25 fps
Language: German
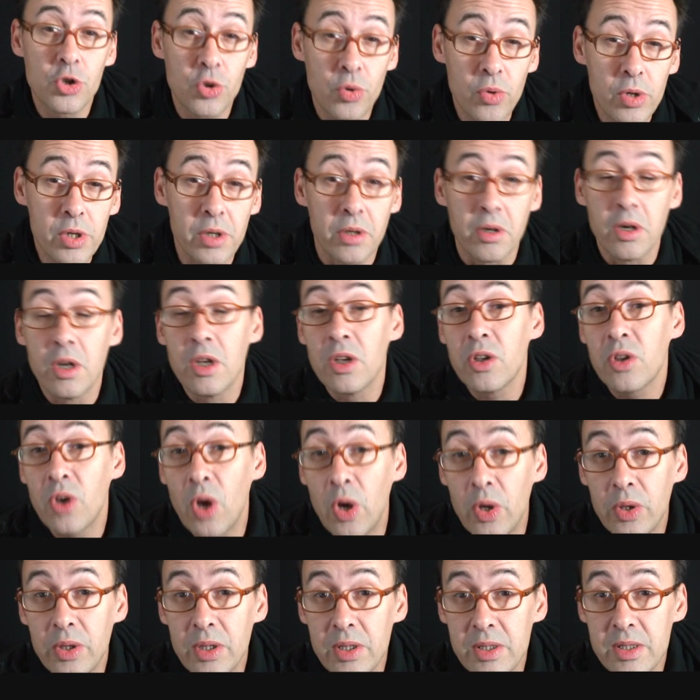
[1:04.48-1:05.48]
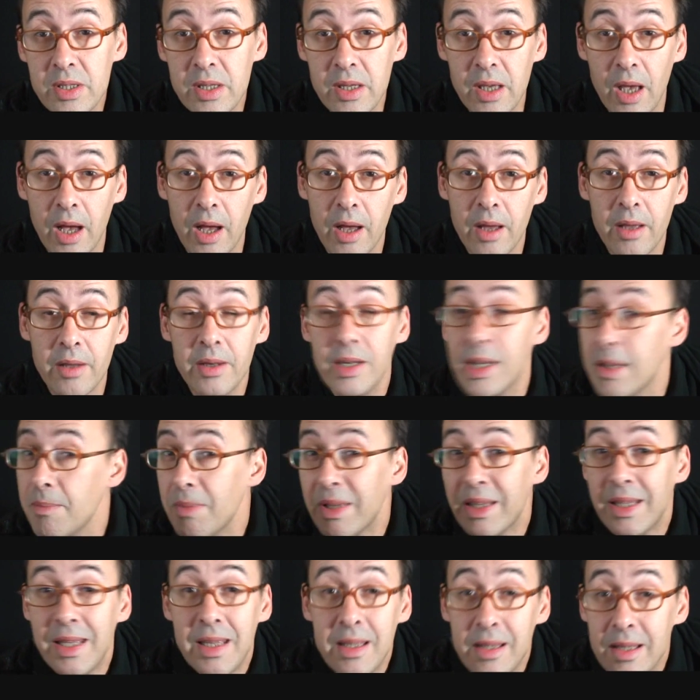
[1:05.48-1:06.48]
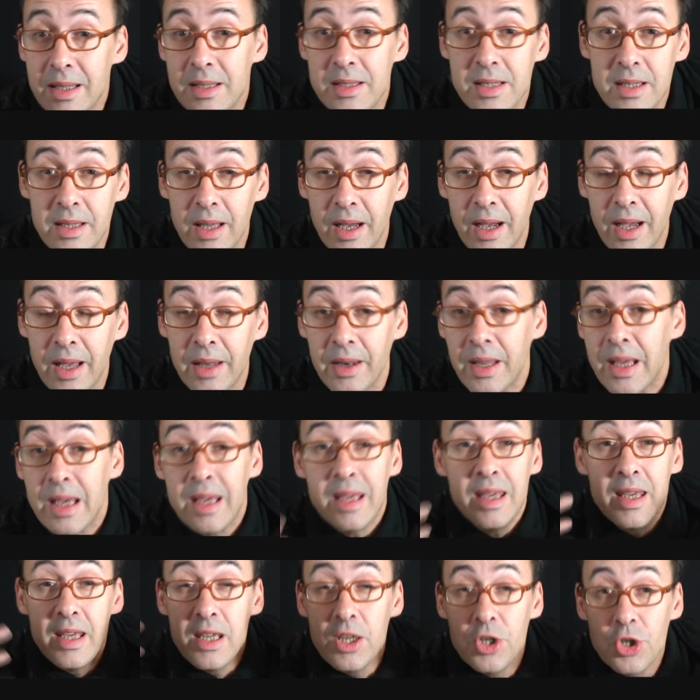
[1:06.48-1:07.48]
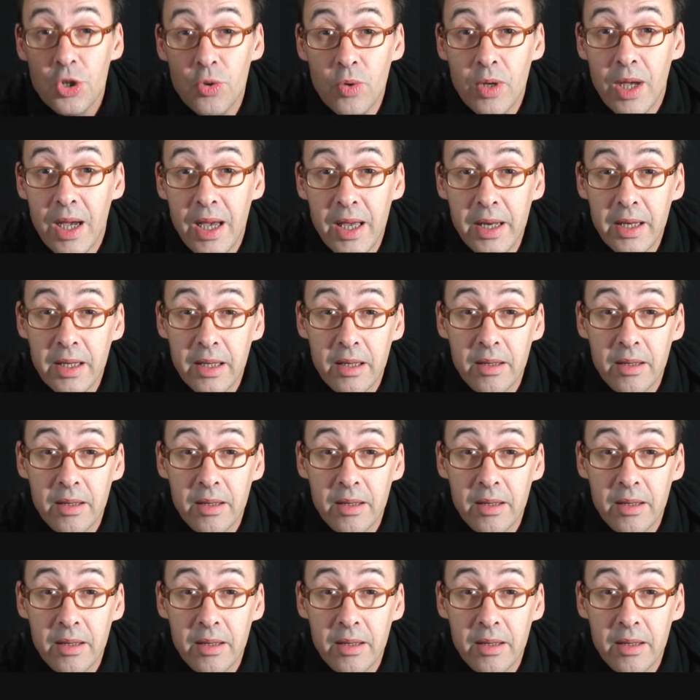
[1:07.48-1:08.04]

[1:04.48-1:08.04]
Schulden. Könnte sie ja. Niemand hindert sie daran. Ich schon gar